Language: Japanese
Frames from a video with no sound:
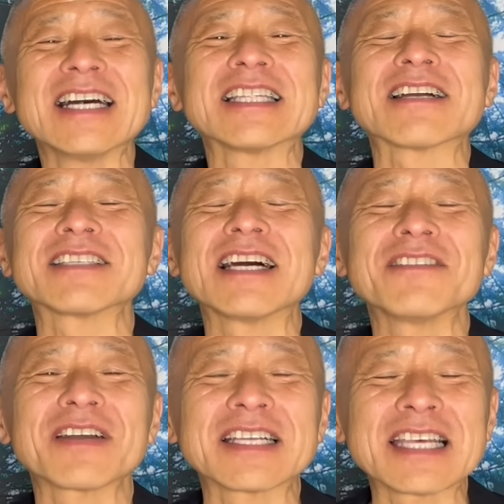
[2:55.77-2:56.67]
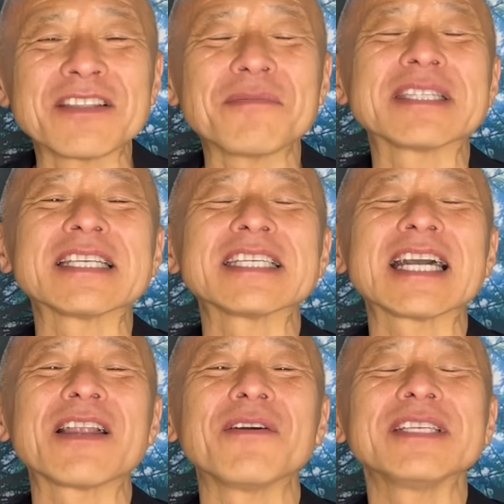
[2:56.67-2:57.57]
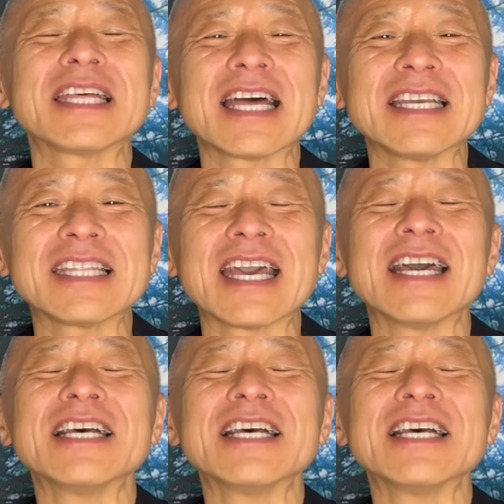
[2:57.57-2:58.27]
たくさんの方のまた力をいただいて、